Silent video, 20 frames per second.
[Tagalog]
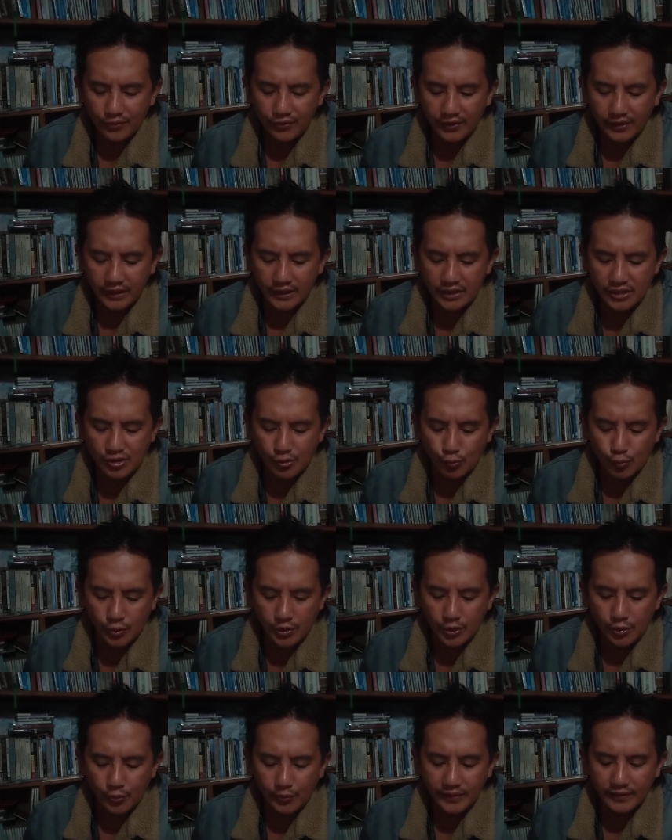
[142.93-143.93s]
things
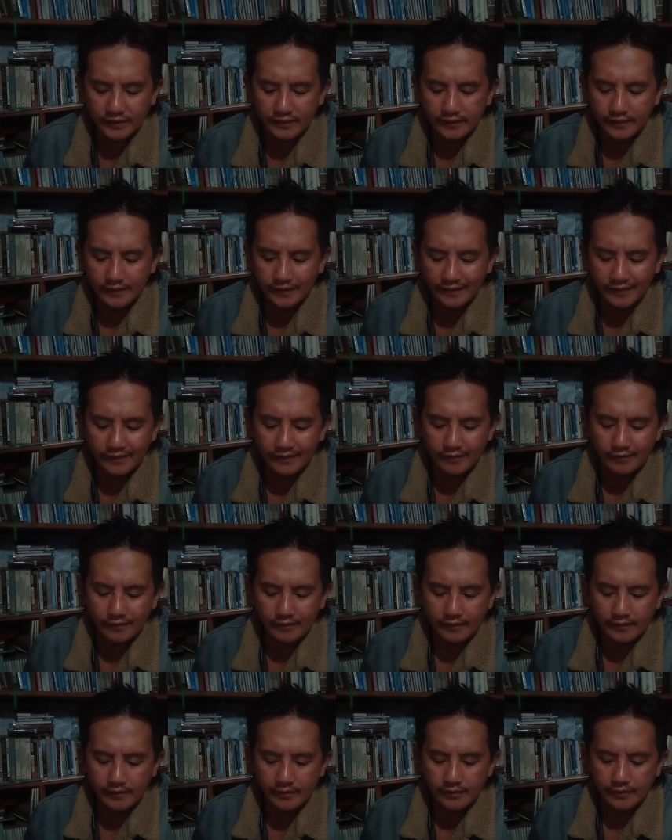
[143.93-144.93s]
were written in the
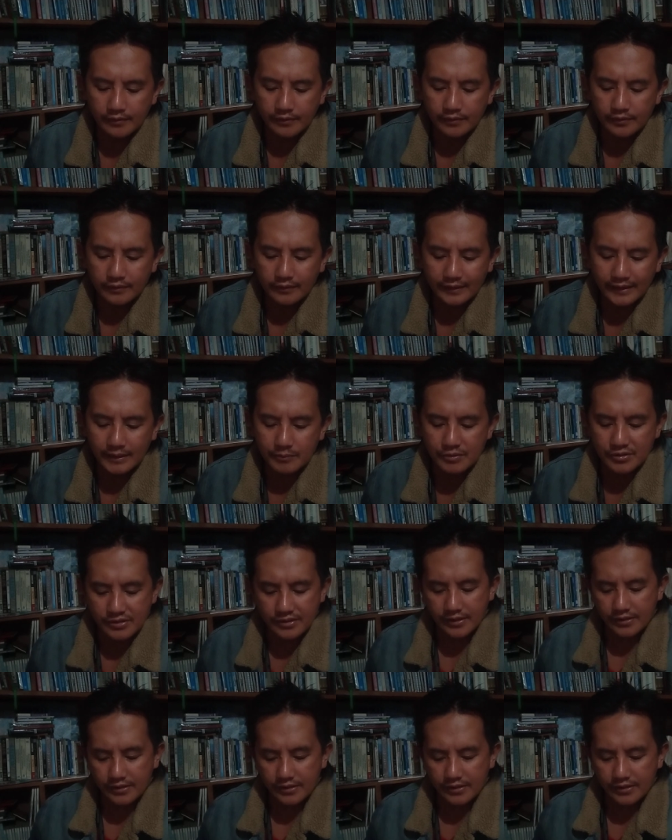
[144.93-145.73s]
earlier times,